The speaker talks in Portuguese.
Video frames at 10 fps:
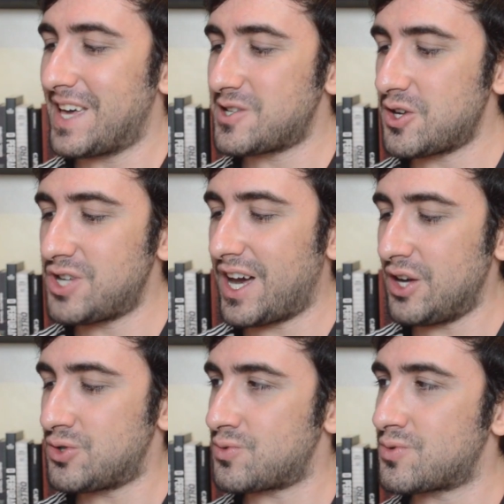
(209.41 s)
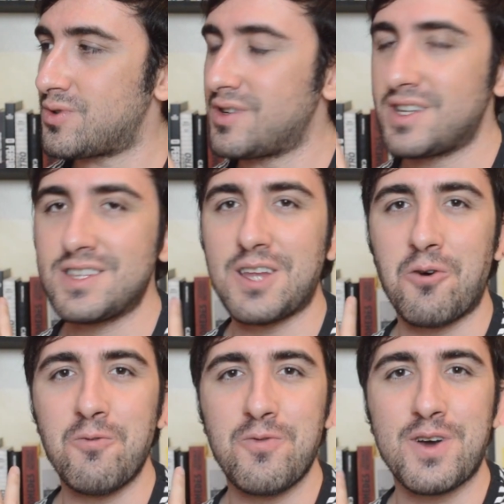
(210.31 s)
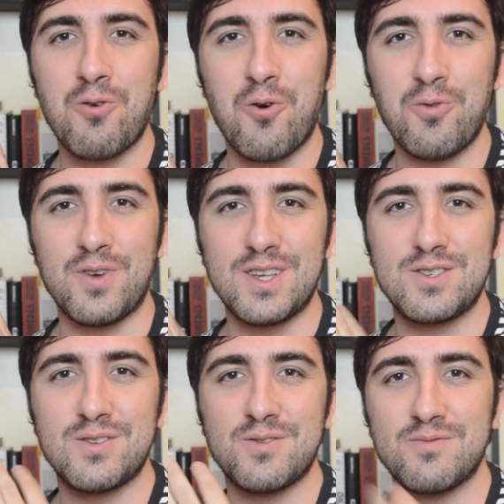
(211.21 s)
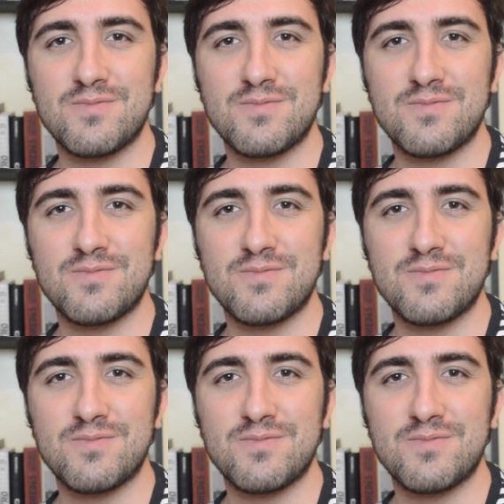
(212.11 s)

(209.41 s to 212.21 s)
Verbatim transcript: é só chegar junto. Então fica o convite.